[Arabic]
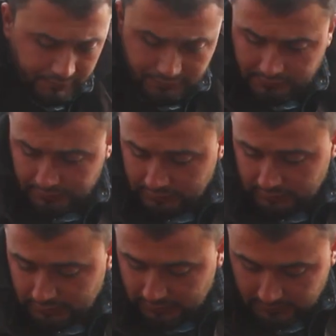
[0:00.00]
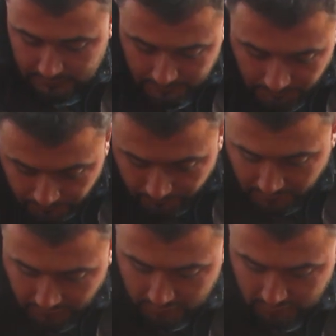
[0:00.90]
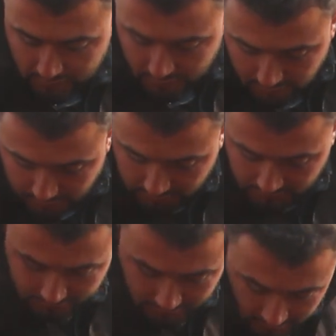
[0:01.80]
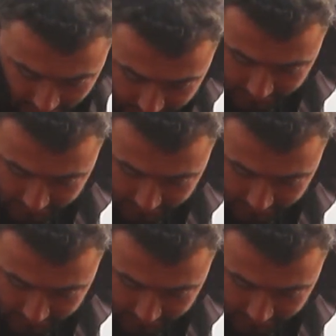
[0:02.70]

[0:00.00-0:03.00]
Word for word: الموسم يعني ساعد الجو ساعد البطاطا كثير